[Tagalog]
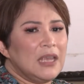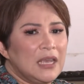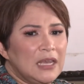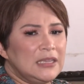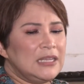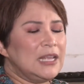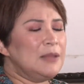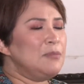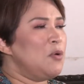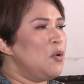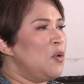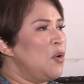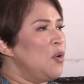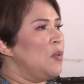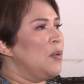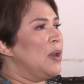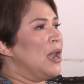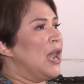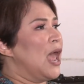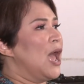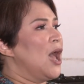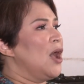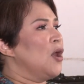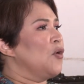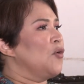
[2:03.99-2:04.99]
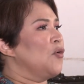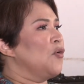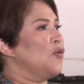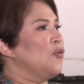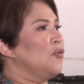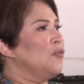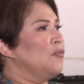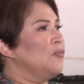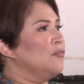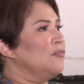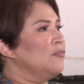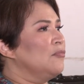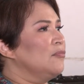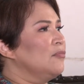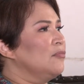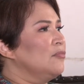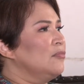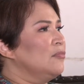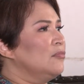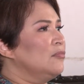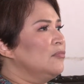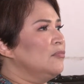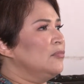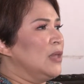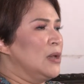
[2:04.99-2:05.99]
And then mawawala ako.
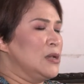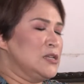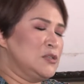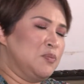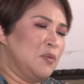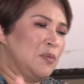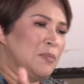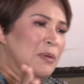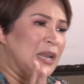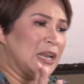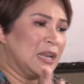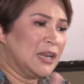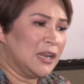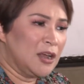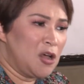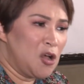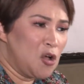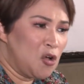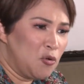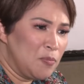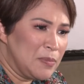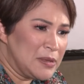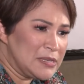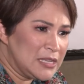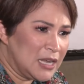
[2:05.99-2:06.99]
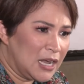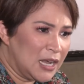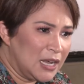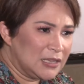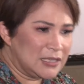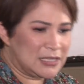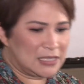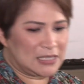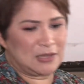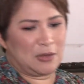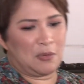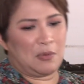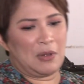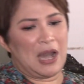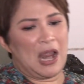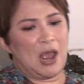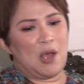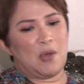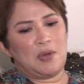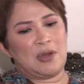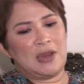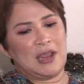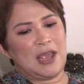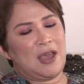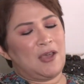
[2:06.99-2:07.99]
Tapos bumalik lang ako may sakit, tapos
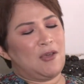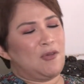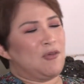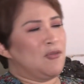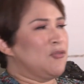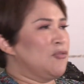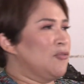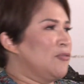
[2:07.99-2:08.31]
nawala uli ako.